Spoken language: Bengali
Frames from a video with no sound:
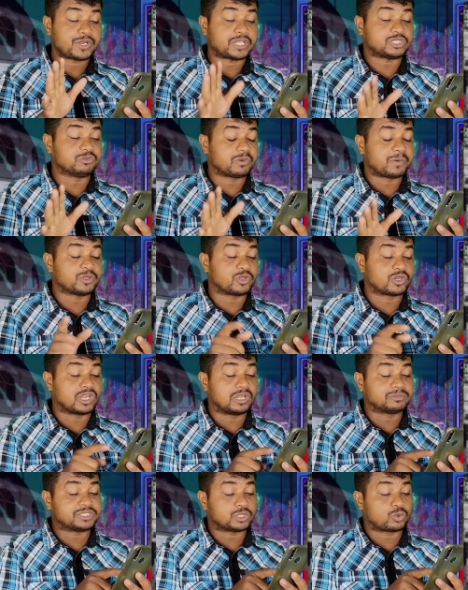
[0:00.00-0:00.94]
প্রাথমিকভাবে
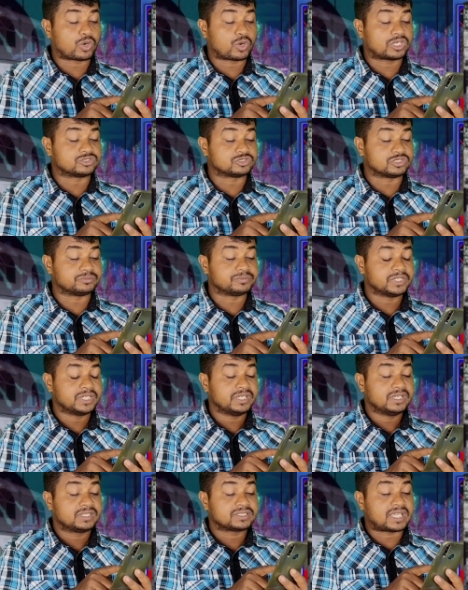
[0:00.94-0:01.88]
ধরে নিলাম যে কোরআন শরীফ
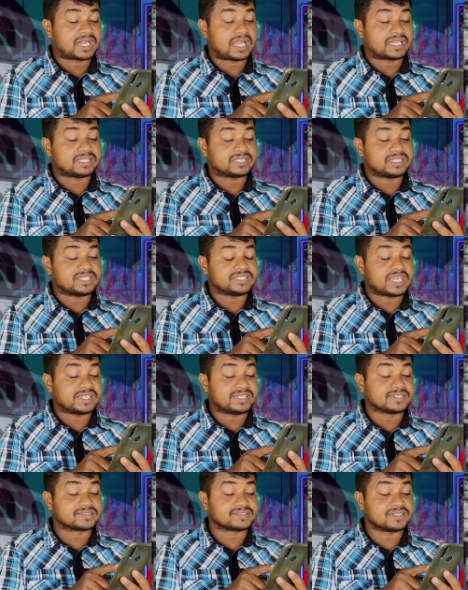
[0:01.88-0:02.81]
তার হাতে তিনি
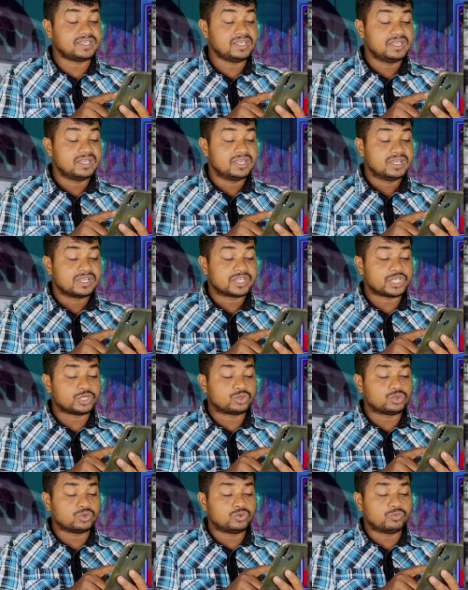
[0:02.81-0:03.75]
যাইতেছে
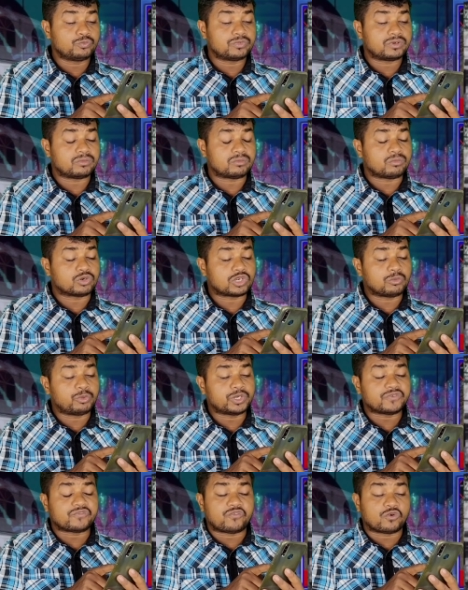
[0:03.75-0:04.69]
কিন্তু
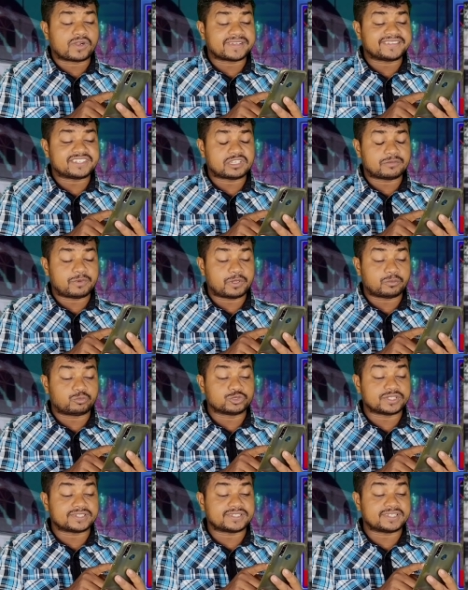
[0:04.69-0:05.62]
মোটামুটি ফোকাস হিসাবে
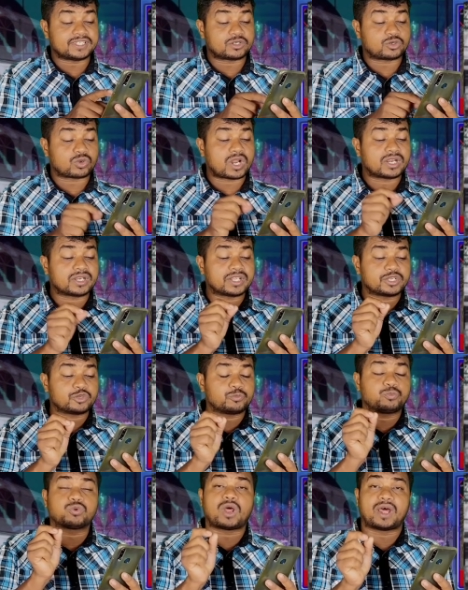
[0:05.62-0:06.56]
বোঝা যায় যে কোরআনটা
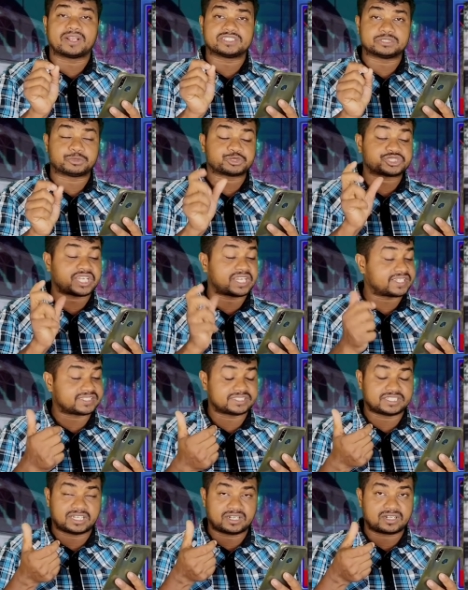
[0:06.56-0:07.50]
একটু পুরান যেমন
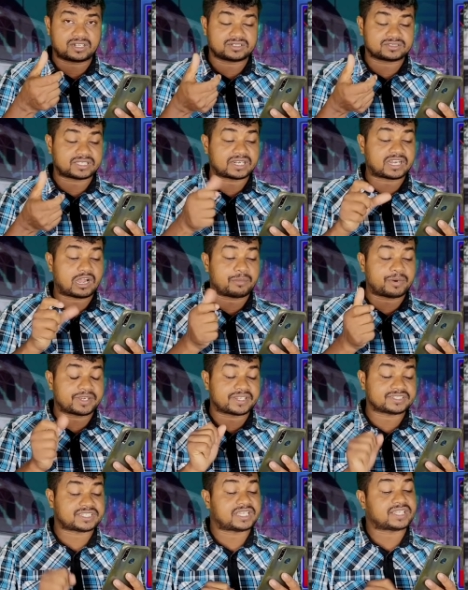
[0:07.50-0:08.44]
সাদা সাদা তার
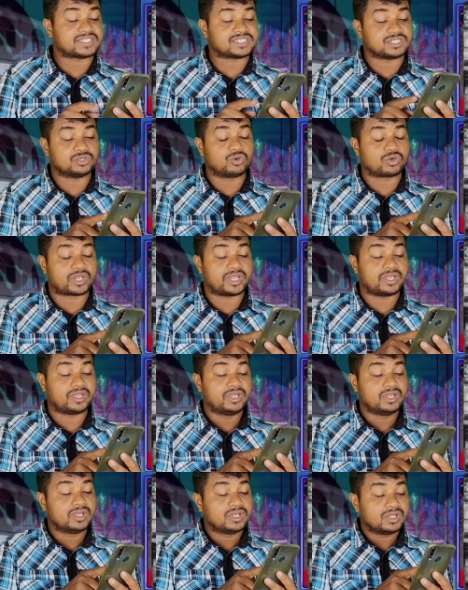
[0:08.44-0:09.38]
কাবারটা সাদা ছিল ওকে
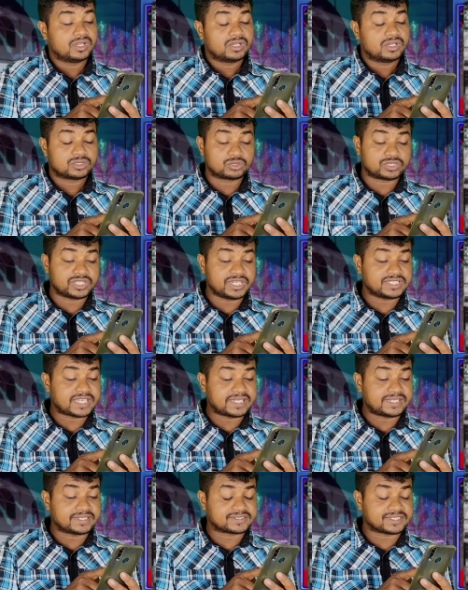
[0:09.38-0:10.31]
তো তিনি
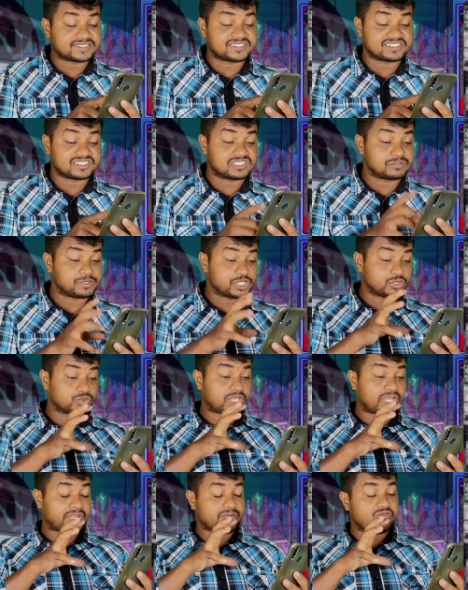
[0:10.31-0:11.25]
যাইতেছে সিসিটিভি
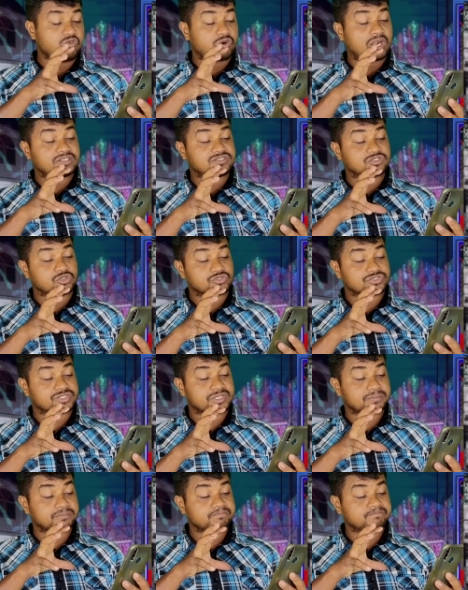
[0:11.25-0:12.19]
কিন্তু তাকে ফোকাস
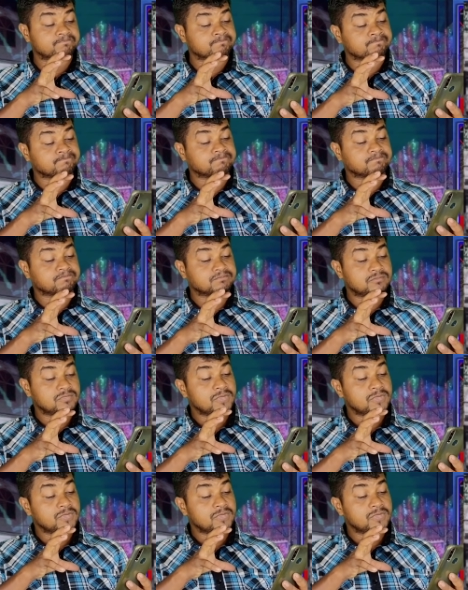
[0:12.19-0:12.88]
করছে হুম